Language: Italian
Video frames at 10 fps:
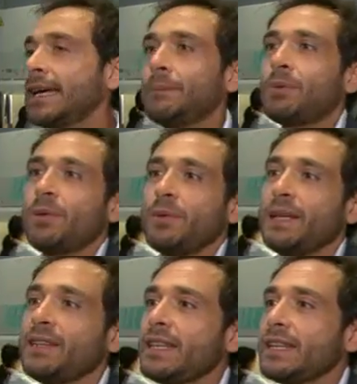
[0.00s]
eh,
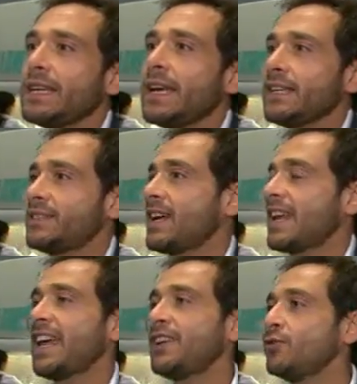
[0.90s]
probabilmente
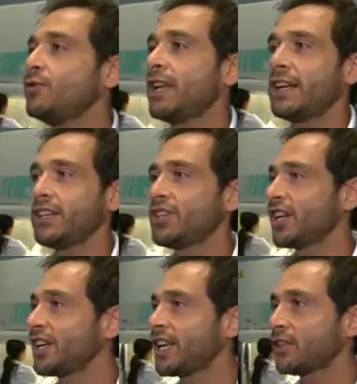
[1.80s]
sarei un
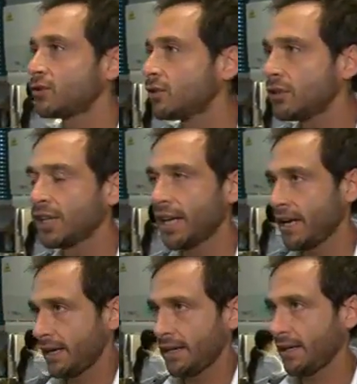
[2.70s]
ricercatore
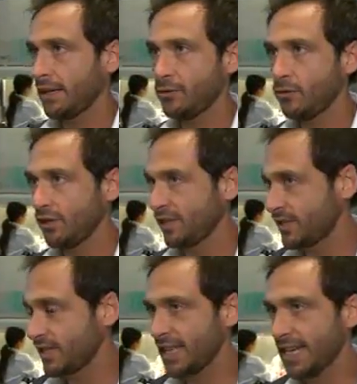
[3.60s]
eh, in
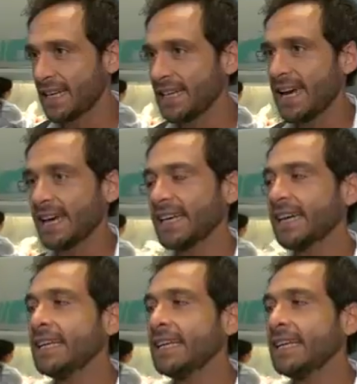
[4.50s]
università italiana.